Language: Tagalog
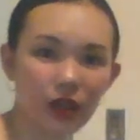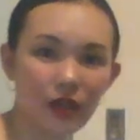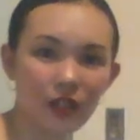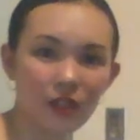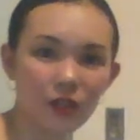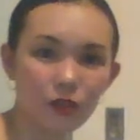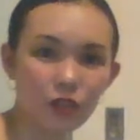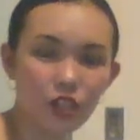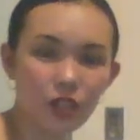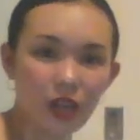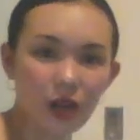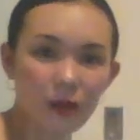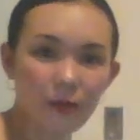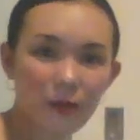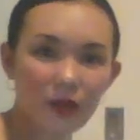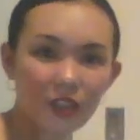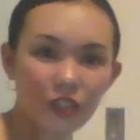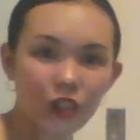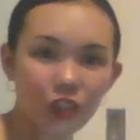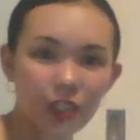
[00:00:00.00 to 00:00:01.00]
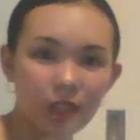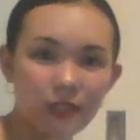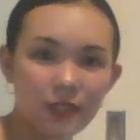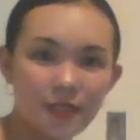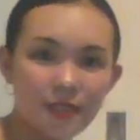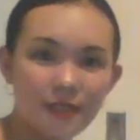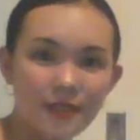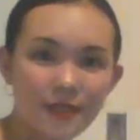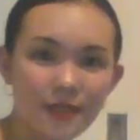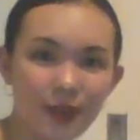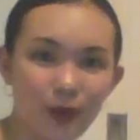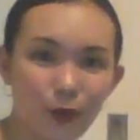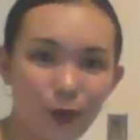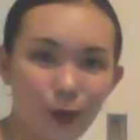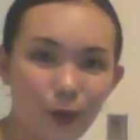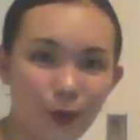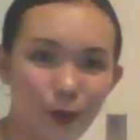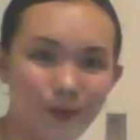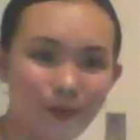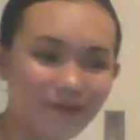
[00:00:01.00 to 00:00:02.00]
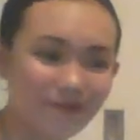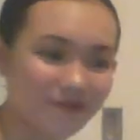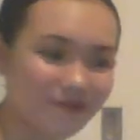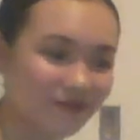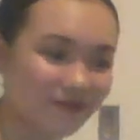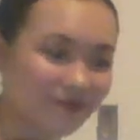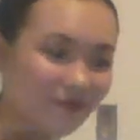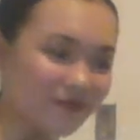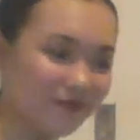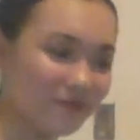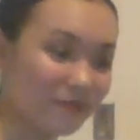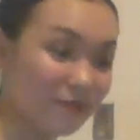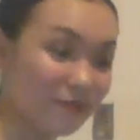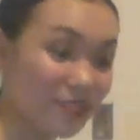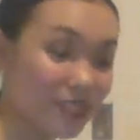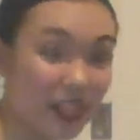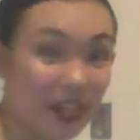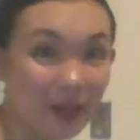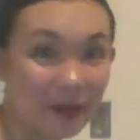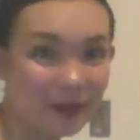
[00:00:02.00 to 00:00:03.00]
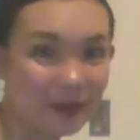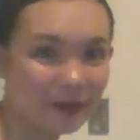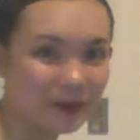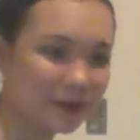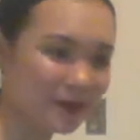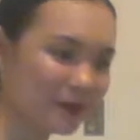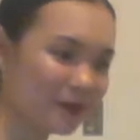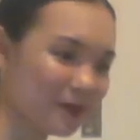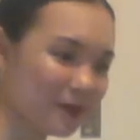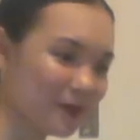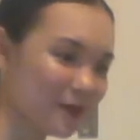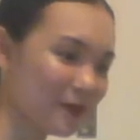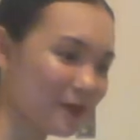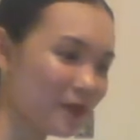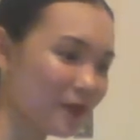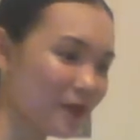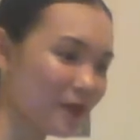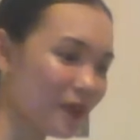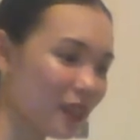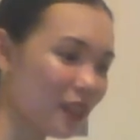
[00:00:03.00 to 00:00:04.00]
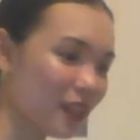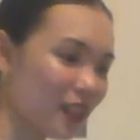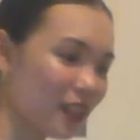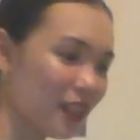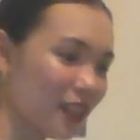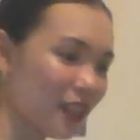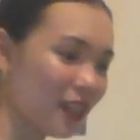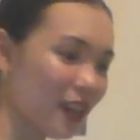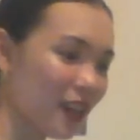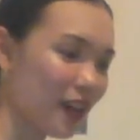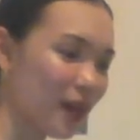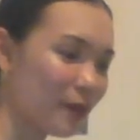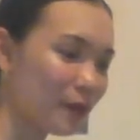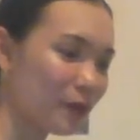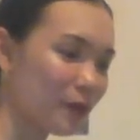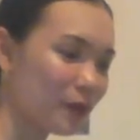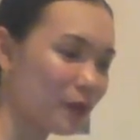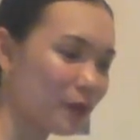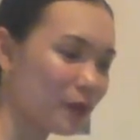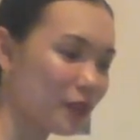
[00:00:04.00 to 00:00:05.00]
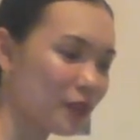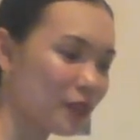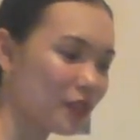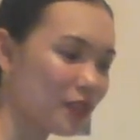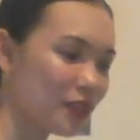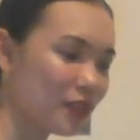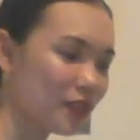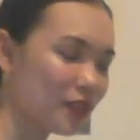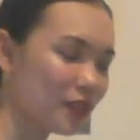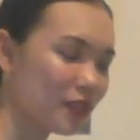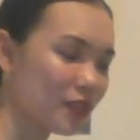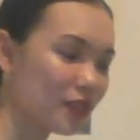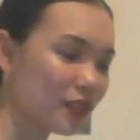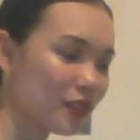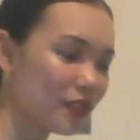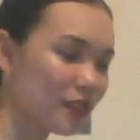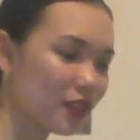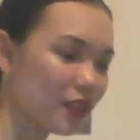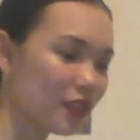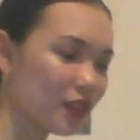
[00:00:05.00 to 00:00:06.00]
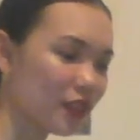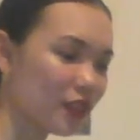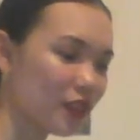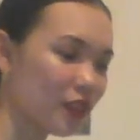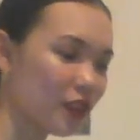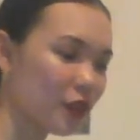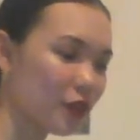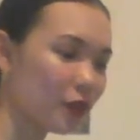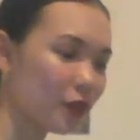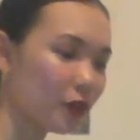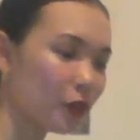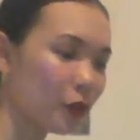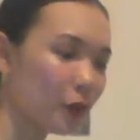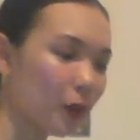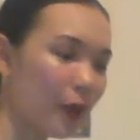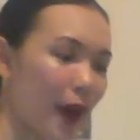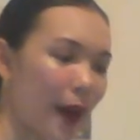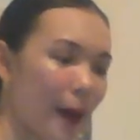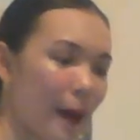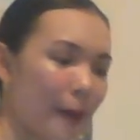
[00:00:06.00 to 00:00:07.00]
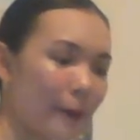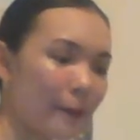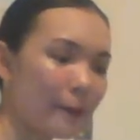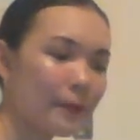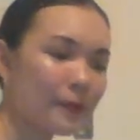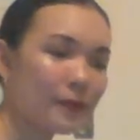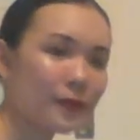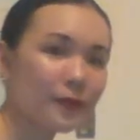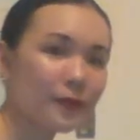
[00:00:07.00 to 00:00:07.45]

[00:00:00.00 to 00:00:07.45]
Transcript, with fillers: Eto siya, may cheese sa loob. Sarap. Tapos, yung crab,